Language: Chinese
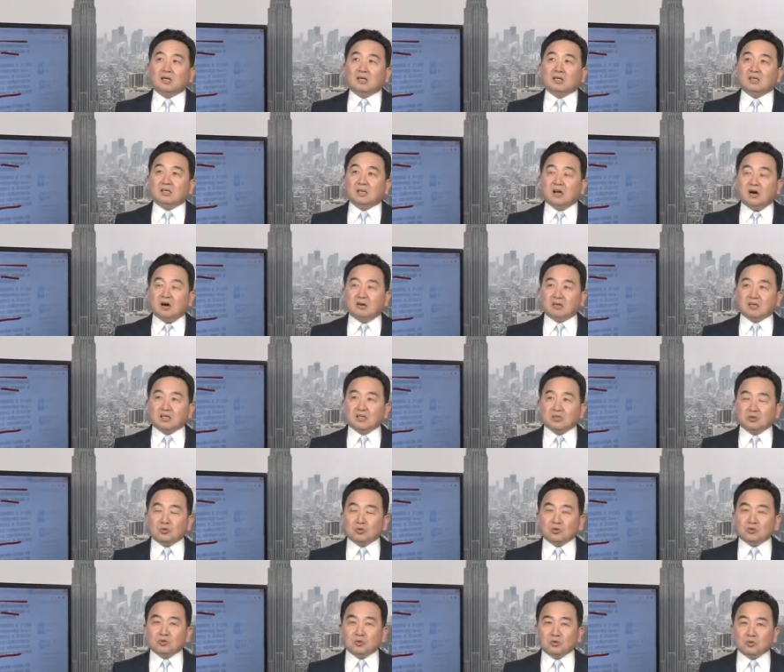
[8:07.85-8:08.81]
要跟
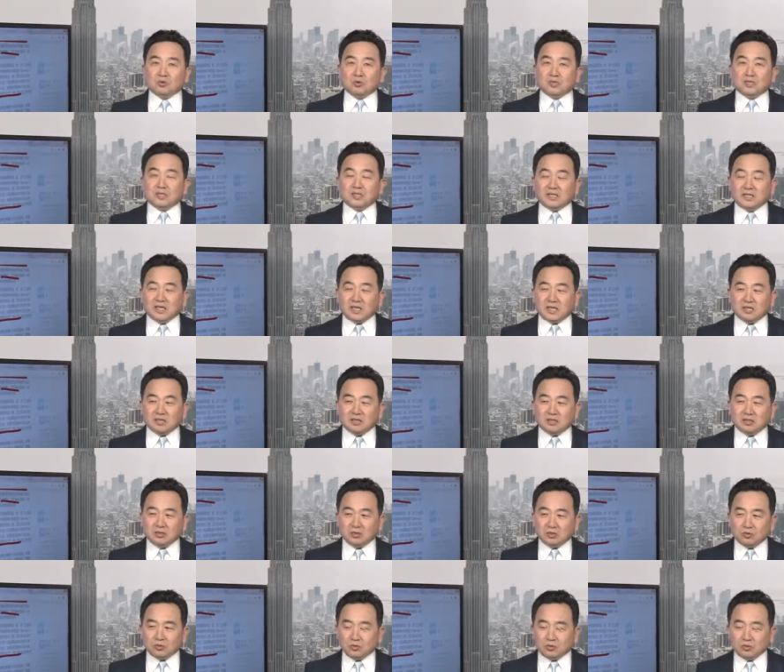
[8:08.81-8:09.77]
中共签
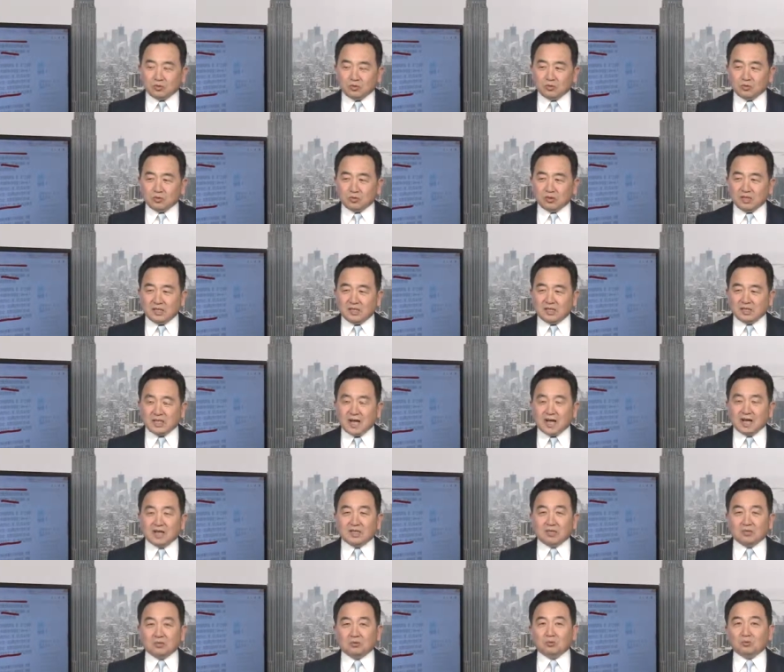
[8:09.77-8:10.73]
署“一带
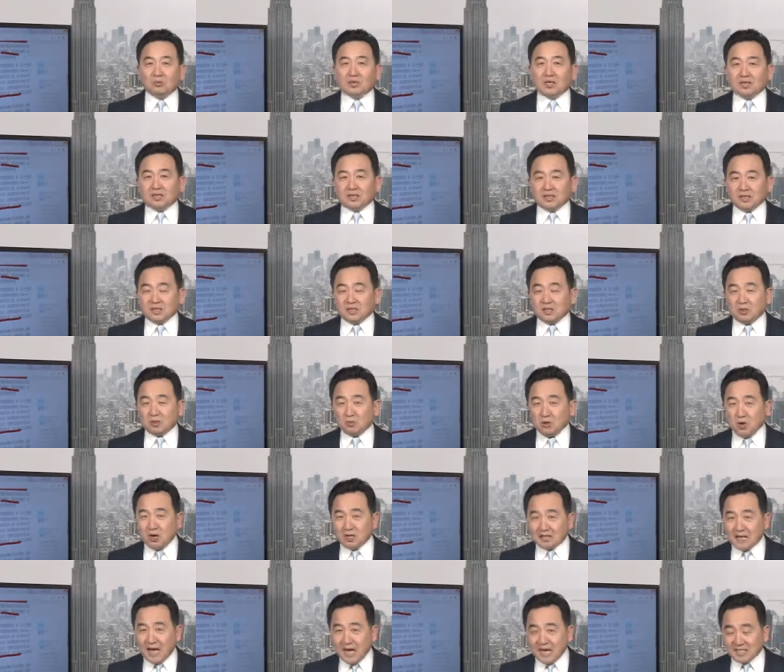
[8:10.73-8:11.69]
一路”的这个
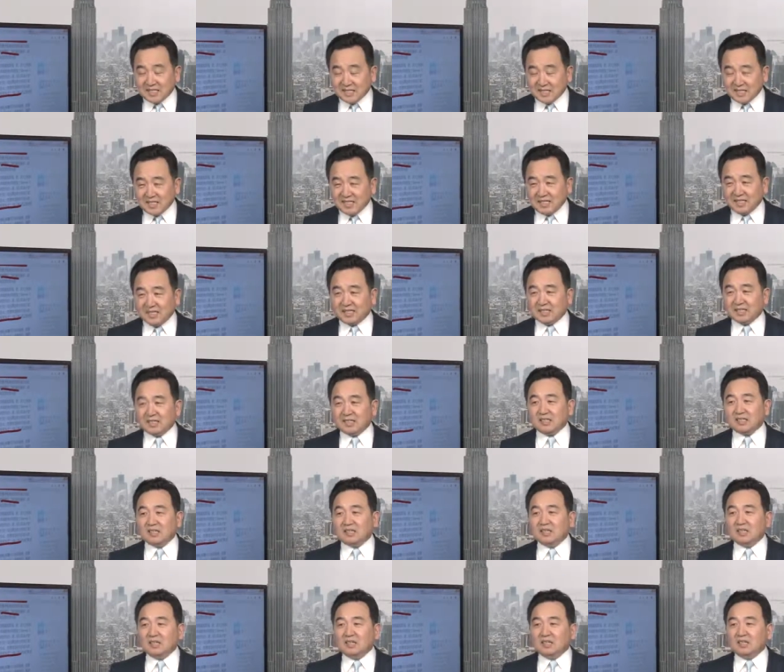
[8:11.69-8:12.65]
框架协议，
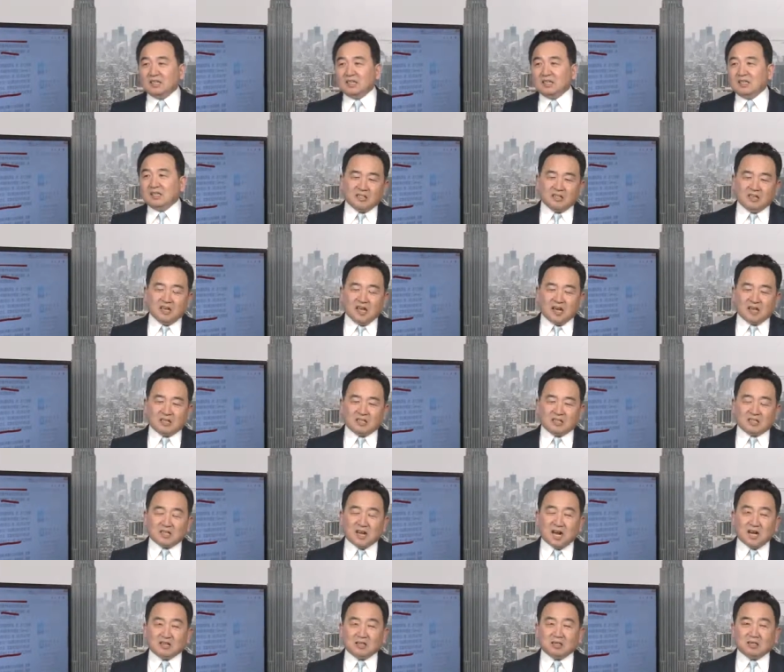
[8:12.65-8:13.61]
两个
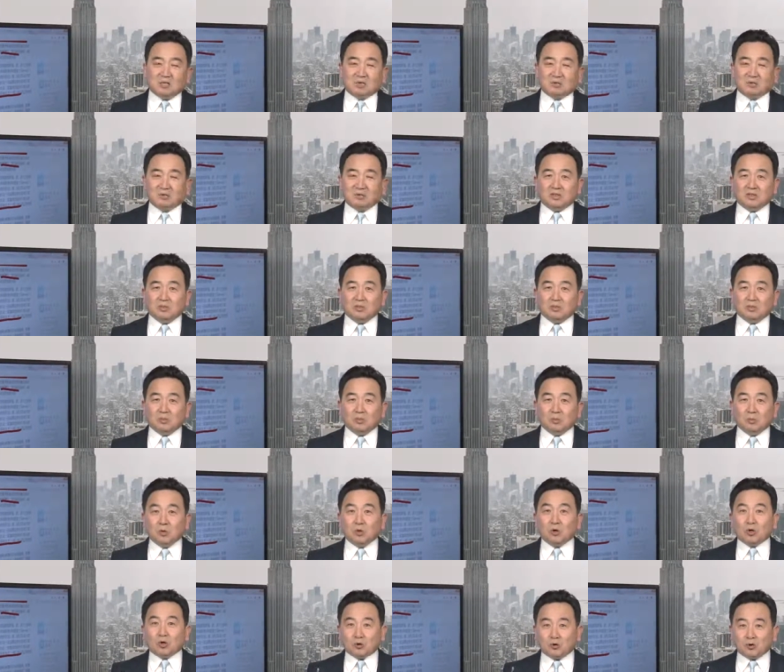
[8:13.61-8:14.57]
港口
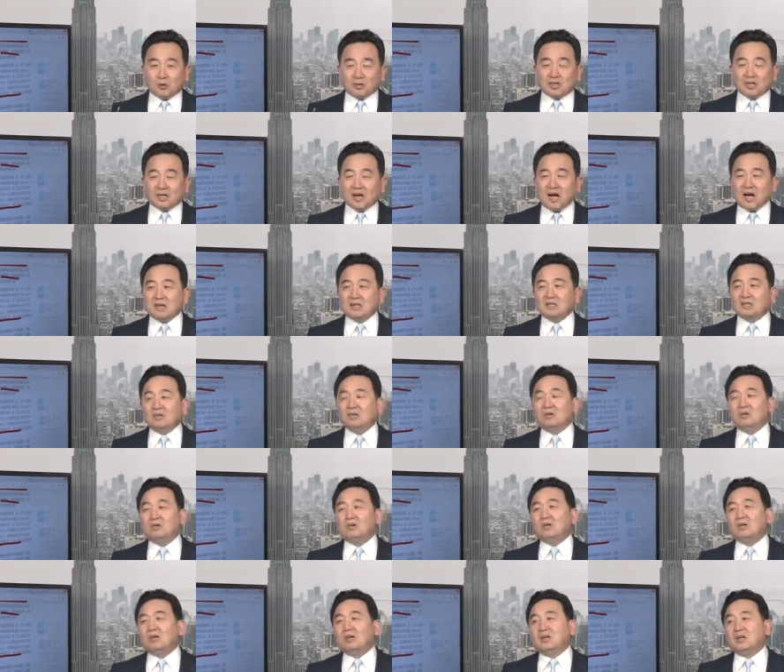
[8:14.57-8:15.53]
没落的港口，
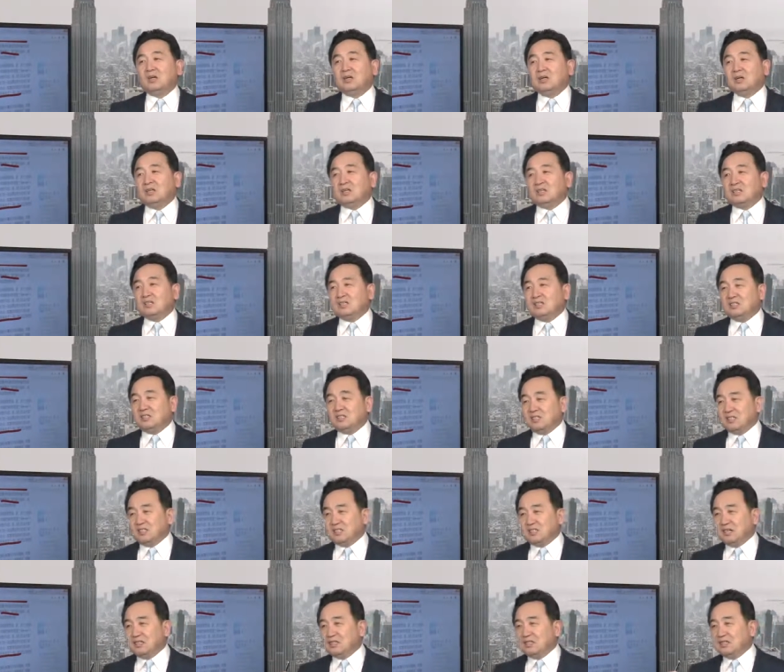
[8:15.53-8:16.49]
可
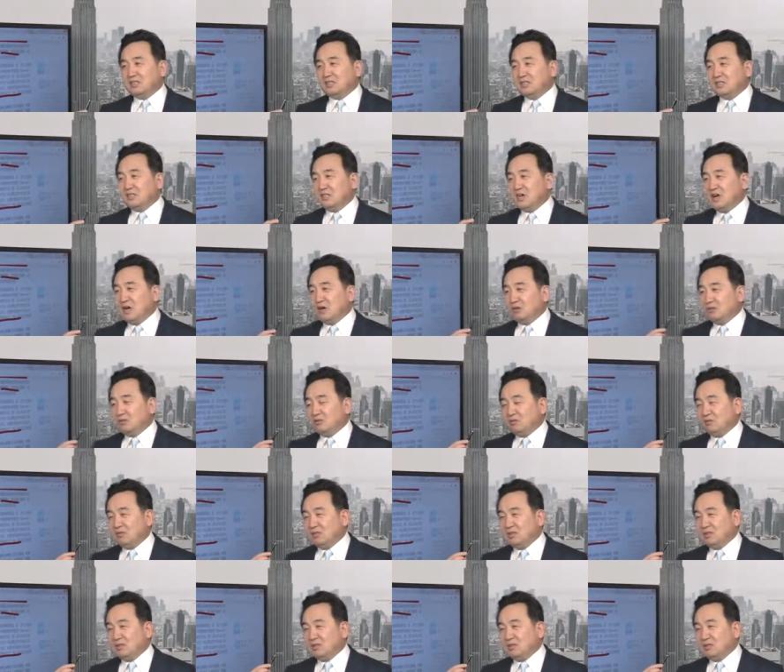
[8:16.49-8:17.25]
能要